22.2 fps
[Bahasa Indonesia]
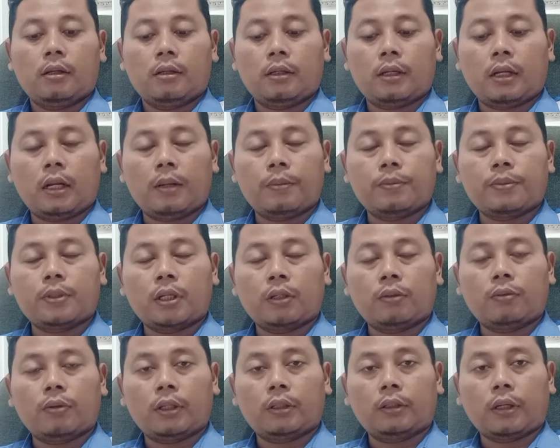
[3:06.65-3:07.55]
dalam
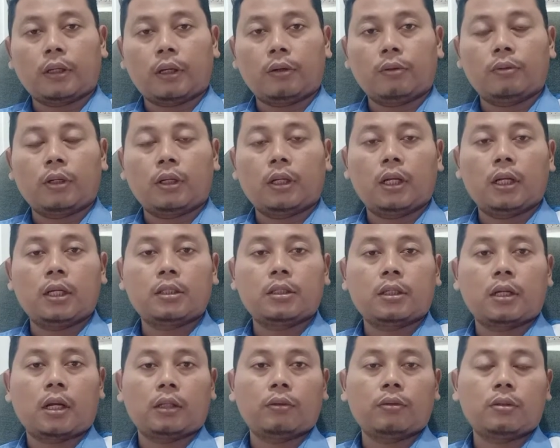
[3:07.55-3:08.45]
satu hektar itu adalah
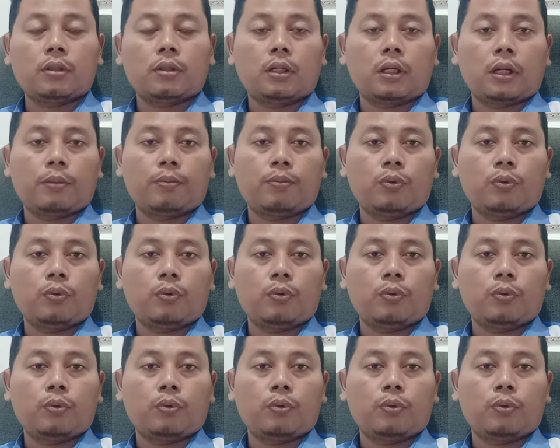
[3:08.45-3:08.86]
160